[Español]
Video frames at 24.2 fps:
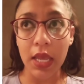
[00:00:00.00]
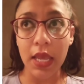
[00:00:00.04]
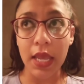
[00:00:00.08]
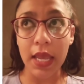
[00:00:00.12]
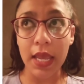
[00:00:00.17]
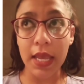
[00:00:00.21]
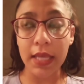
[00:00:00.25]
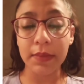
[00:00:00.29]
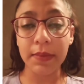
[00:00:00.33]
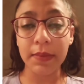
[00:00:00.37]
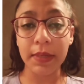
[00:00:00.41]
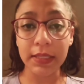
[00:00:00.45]

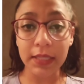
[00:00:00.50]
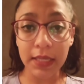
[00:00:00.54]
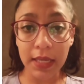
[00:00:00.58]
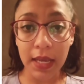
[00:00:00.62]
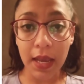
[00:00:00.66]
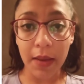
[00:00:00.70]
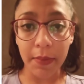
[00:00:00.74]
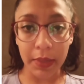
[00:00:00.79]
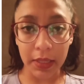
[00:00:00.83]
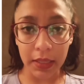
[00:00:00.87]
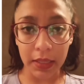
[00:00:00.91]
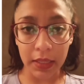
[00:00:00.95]
es
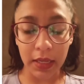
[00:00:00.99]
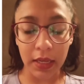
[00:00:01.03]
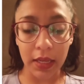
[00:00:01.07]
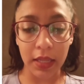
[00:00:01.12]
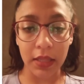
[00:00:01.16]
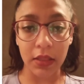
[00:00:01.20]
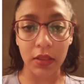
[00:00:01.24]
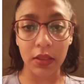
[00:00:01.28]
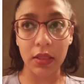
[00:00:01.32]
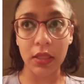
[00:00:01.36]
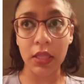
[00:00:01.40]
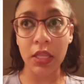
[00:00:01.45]
básicamente
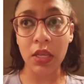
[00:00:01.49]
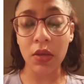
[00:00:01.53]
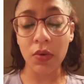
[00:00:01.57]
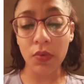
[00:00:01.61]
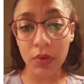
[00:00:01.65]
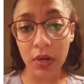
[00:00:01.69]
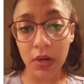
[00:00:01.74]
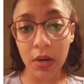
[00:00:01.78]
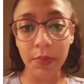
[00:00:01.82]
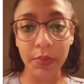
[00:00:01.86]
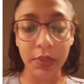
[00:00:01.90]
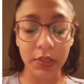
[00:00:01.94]
que
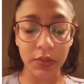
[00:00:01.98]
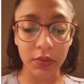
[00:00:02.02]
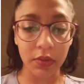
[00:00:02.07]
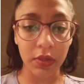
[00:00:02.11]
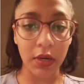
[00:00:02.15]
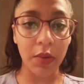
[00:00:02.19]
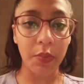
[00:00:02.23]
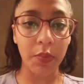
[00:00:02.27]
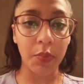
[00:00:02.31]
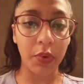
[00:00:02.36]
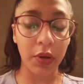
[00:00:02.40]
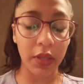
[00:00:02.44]
ninguna
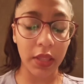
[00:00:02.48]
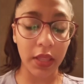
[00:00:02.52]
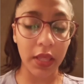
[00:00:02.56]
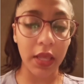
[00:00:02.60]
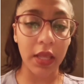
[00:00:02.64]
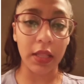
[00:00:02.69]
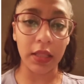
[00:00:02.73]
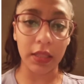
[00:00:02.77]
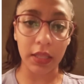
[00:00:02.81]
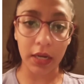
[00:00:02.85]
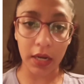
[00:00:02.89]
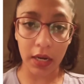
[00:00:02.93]
persona puede
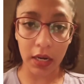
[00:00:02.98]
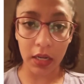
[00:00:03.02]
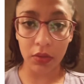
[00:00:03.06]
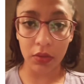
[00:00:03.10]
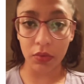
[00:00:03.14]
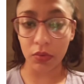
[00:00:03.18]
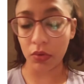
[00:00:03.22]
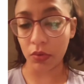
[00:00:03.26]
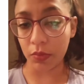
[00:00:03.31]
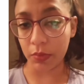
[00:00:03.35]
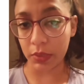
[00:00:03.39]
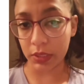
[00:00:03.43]
entrar a tu
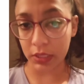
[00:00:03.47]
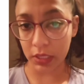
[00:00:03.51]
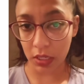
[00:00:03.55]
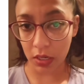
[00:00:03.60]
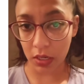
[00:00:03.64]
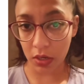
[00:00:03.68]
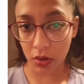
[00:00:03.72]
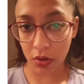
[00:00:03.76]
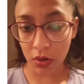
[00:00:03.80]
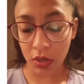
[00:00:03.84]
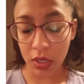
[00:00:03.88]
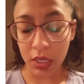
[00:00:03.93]

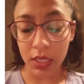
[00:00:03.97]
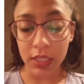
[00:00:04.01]
domicilio